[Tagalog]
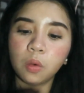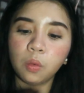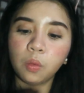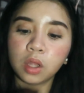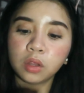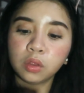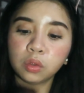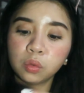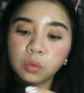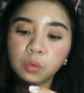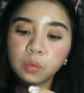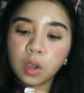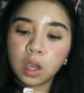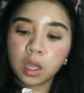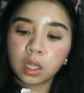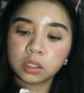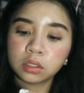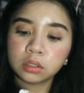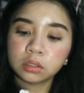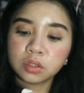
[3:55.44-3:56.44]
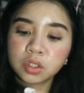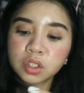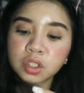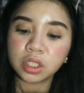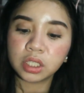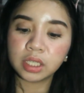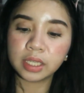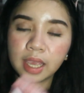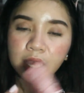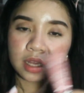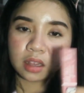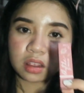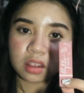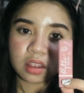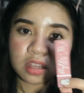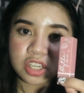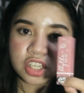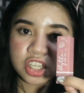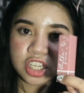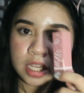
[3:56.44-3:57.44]
121 Juliet
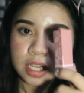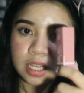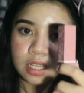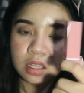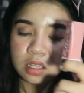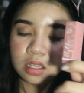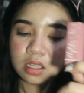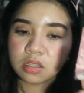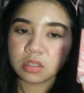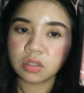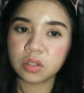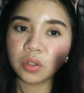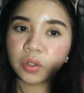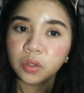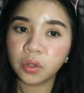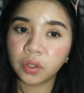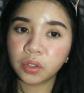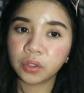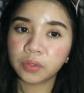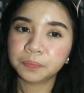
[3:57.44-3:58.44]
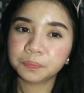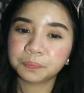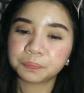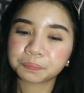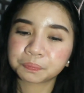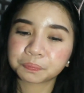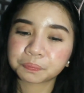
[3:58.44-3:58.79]
na shade. Yun.